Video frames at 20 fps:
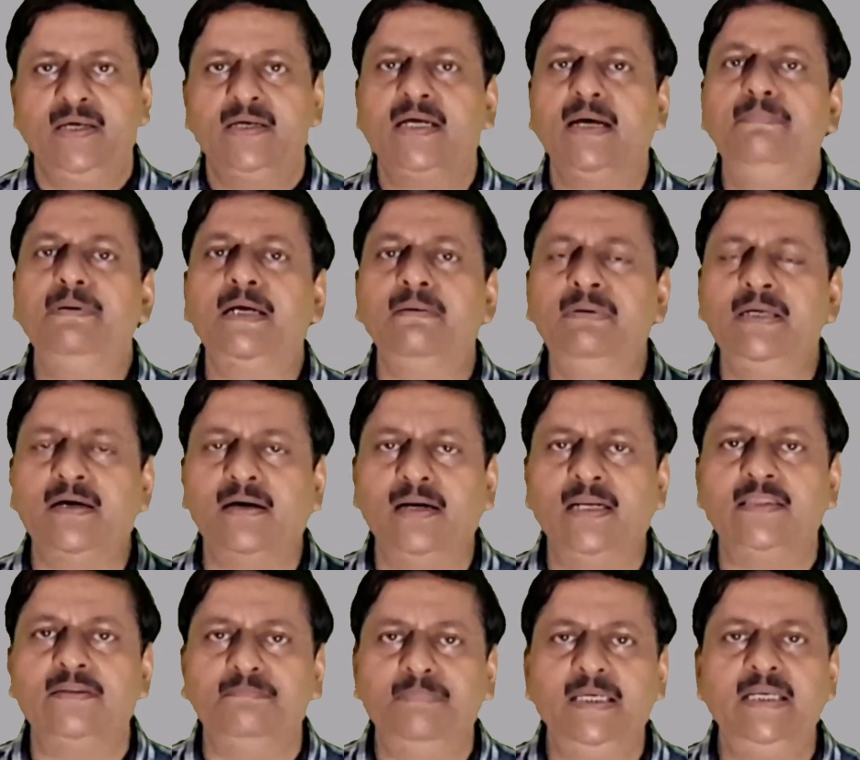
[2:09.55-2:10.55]
कभी कभी
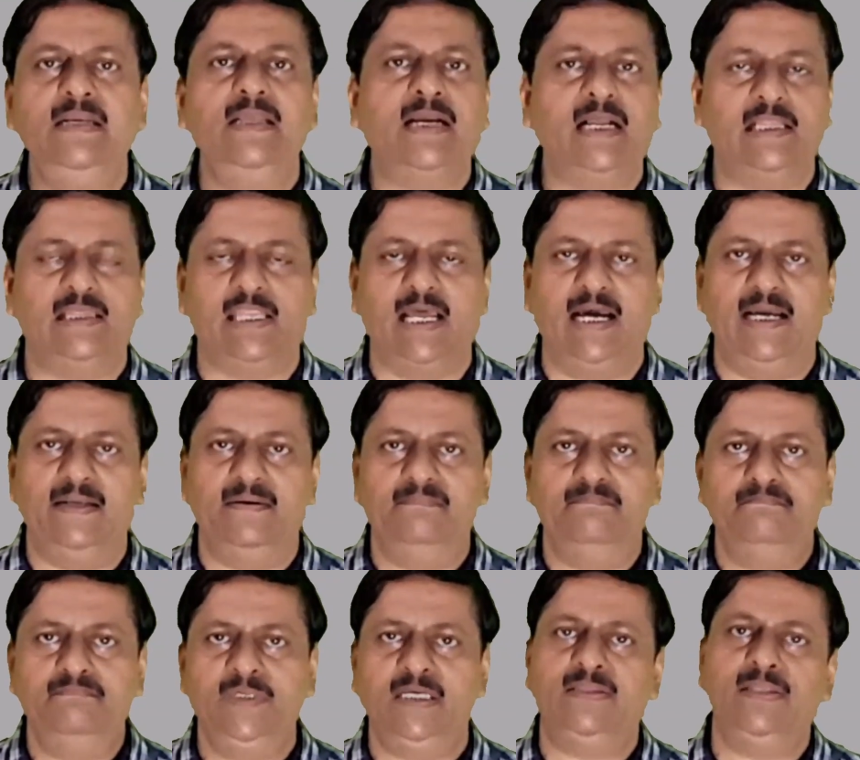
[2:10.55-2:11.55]
गलत भी निकलता है
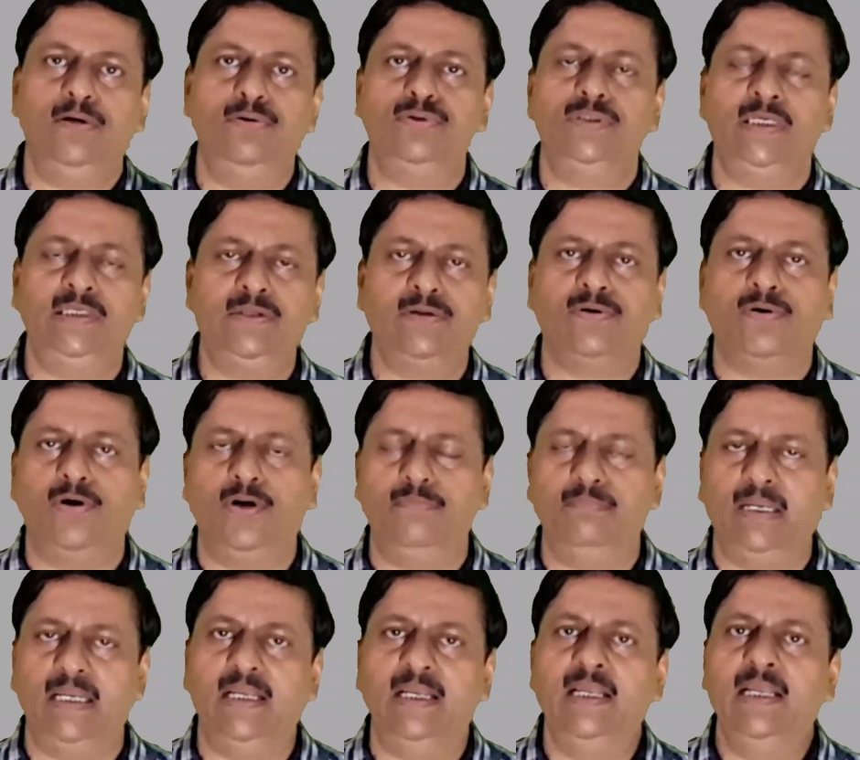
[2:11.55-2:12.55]
जैसे लोसेंटोक्रॉन
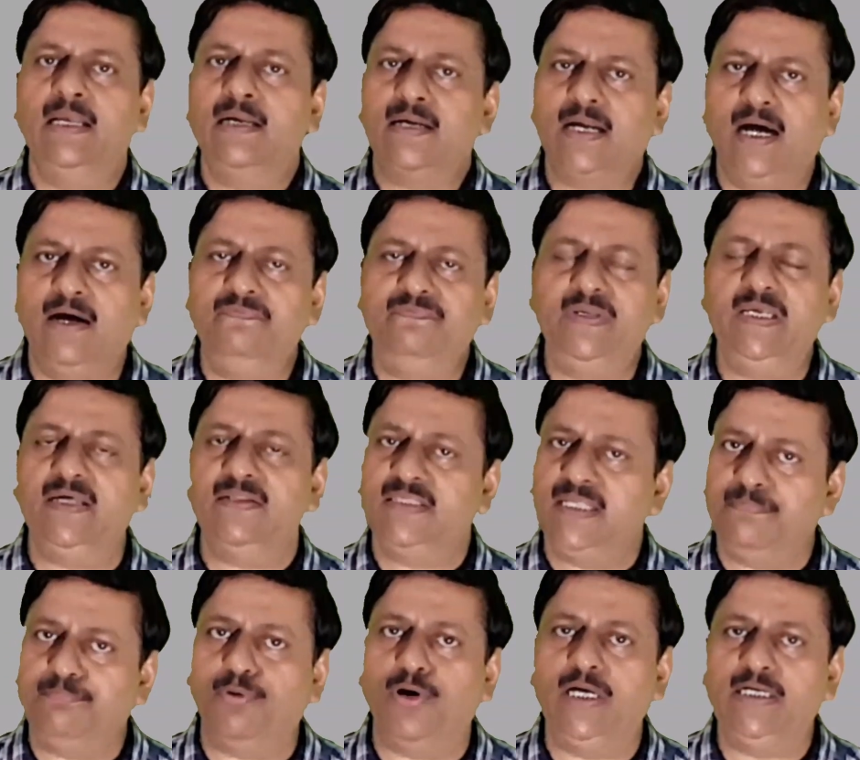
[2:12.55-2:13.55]
में काफ़ी
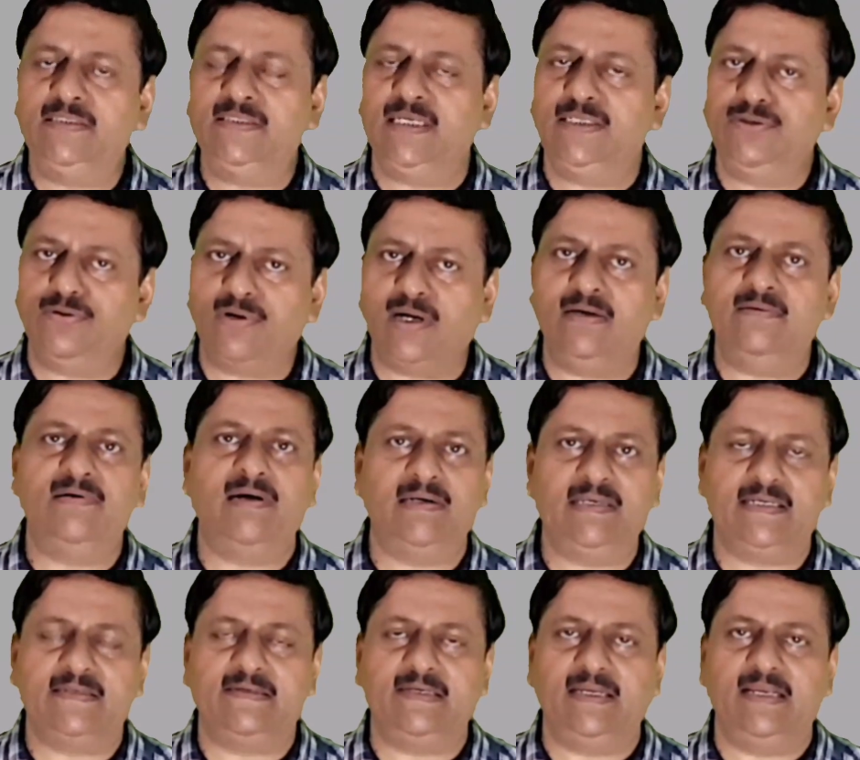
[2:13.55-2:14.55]
ऐसे पॉइंट्स हैं जो
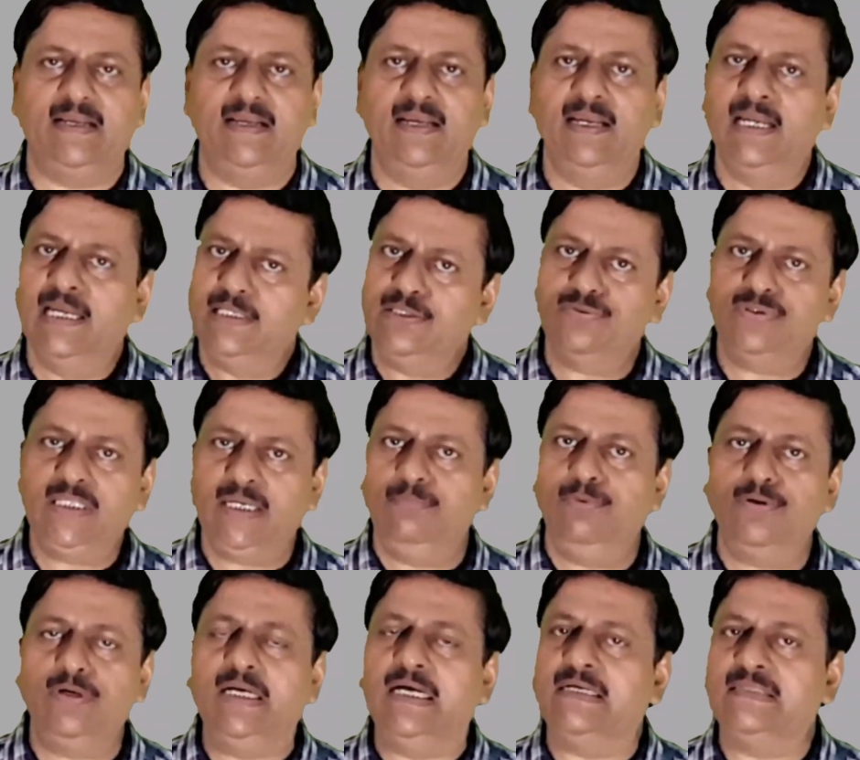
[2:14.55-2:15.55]
कंट्राडिक्टी हैं तो उसे हम
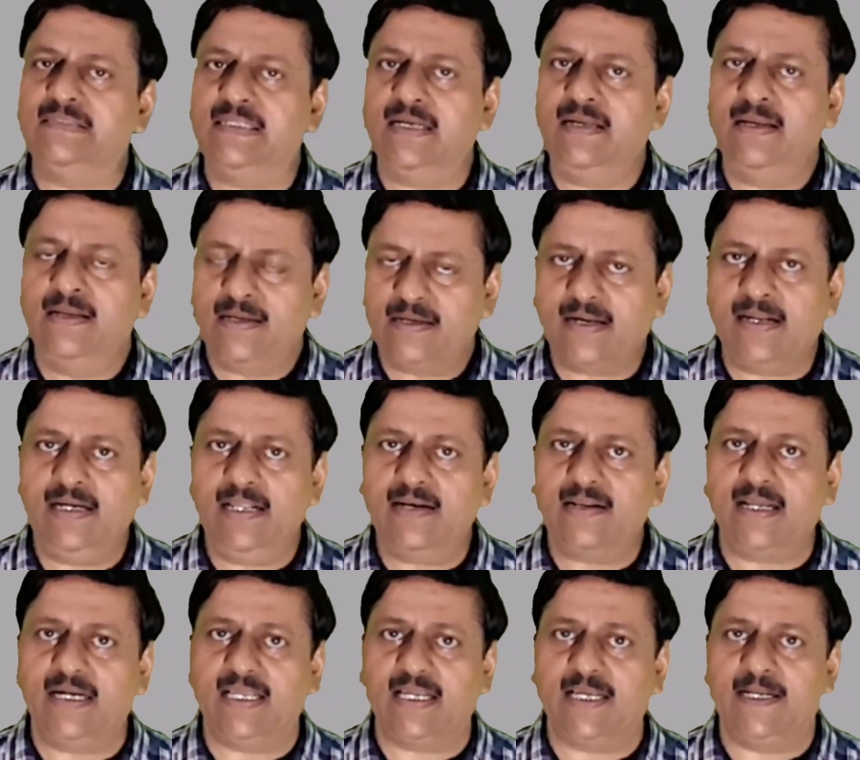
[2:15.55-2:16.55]
लोग नेट से क्लियर
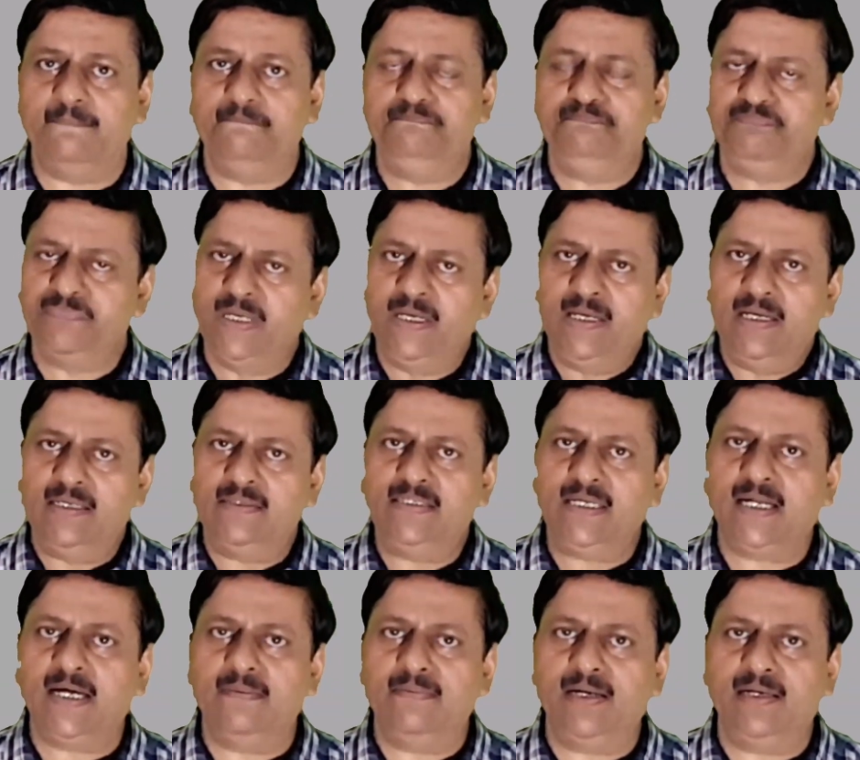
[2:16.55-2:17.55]
करेंगे
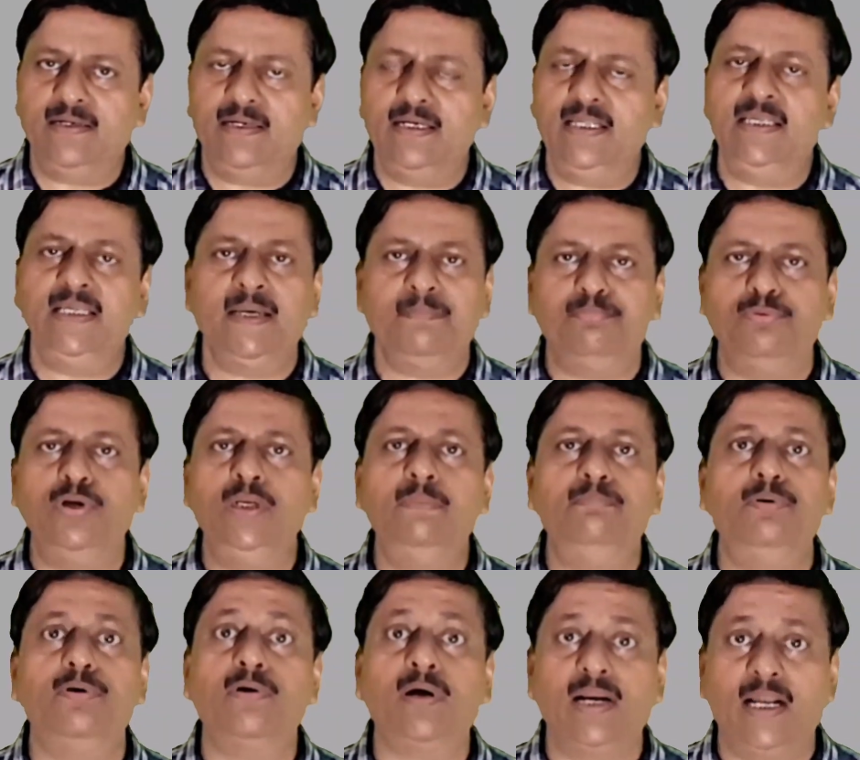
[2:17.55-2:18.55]
इससे घबराना नहीं है पूरी
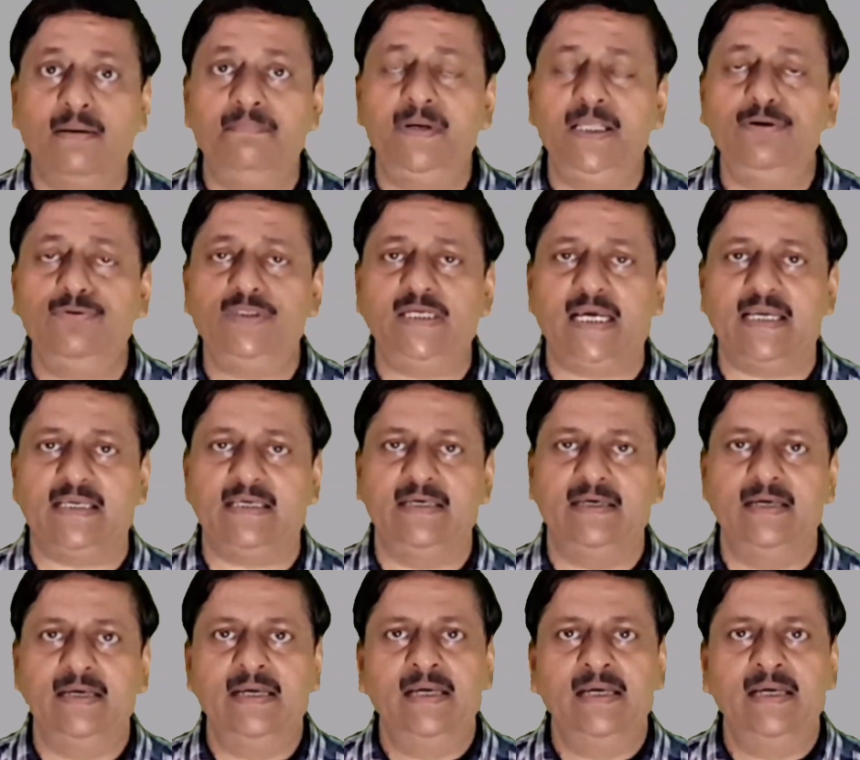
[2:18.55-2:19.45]
बुक खराब नहीं हो जाएगी